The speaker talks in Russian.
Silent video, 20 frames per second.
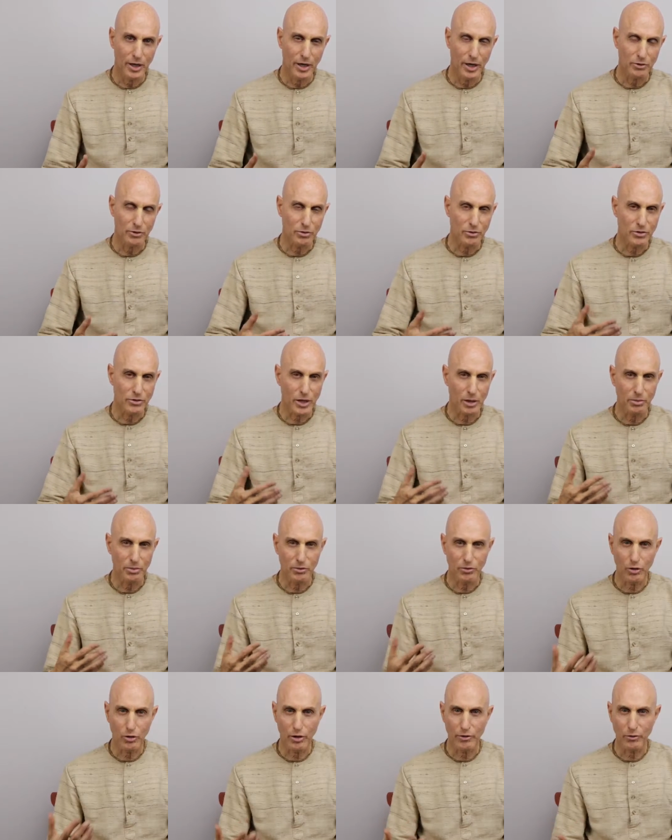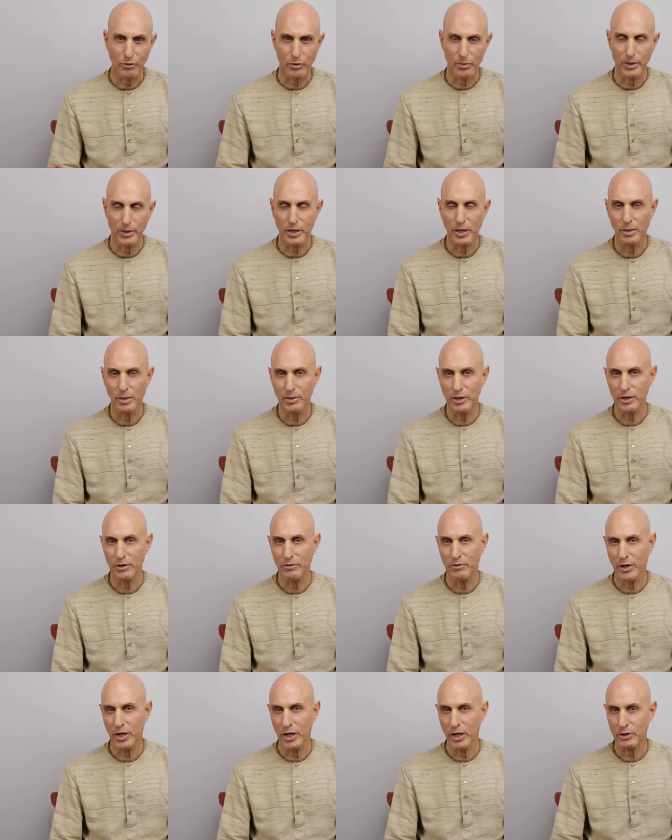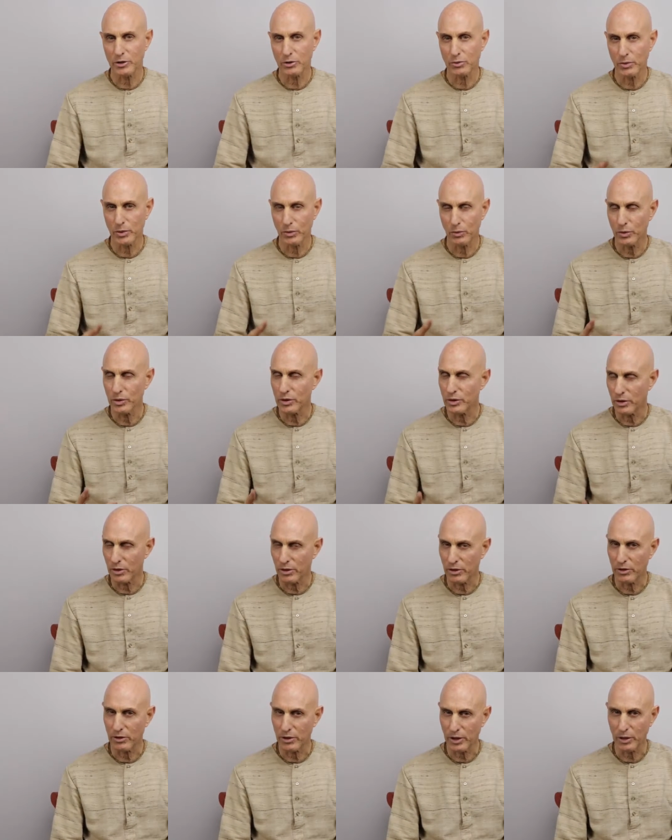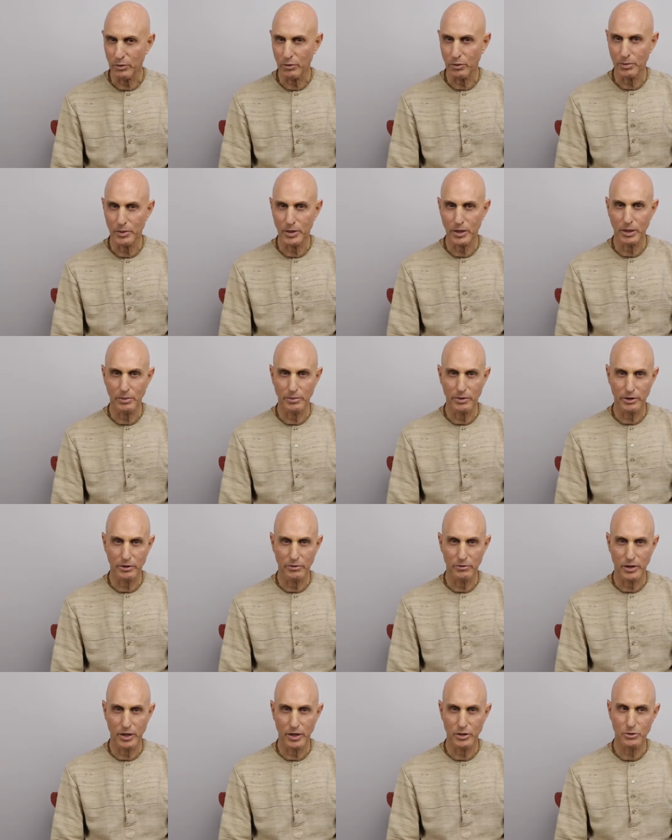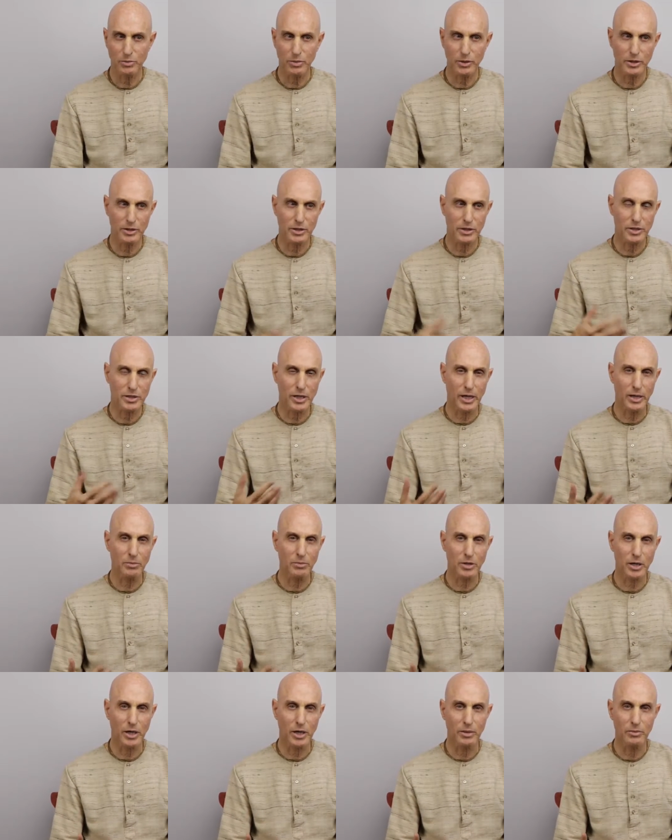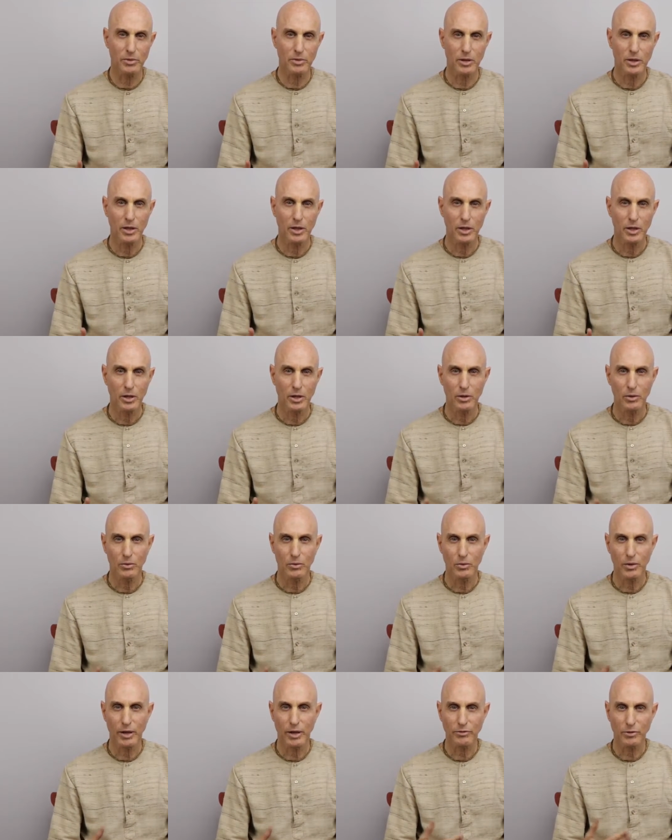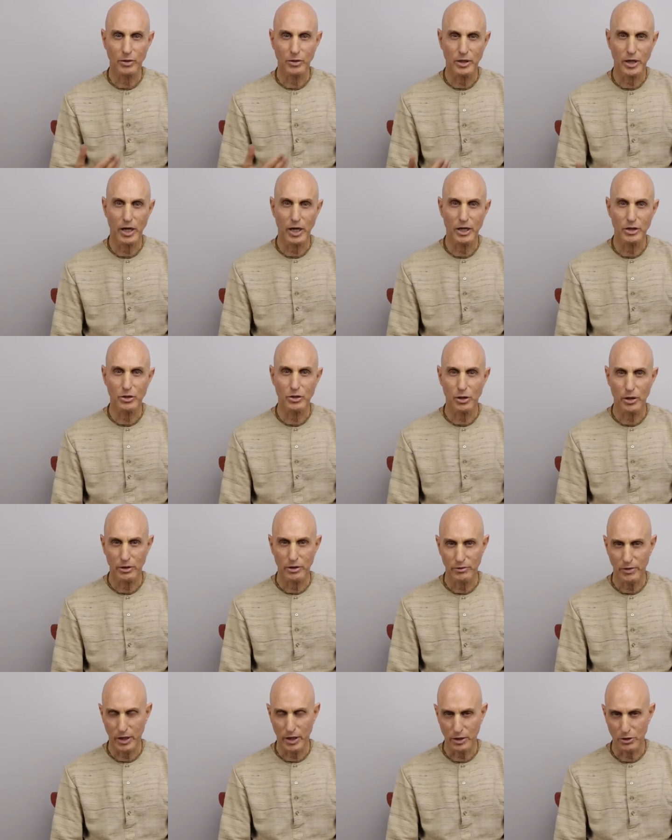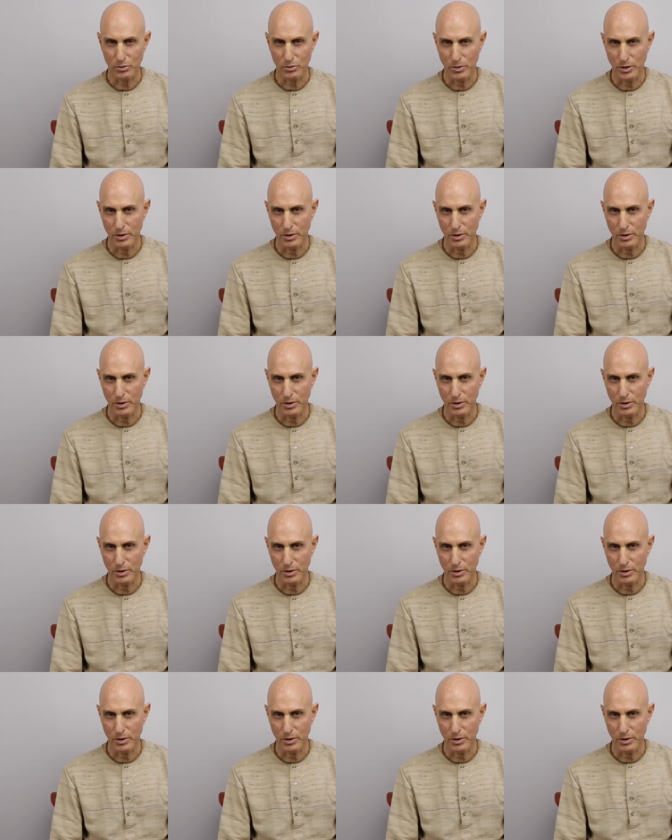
Во-первых, как мы уже ранее говорили, если мы прогрессируем, то не думаем о том, что прогрессируем.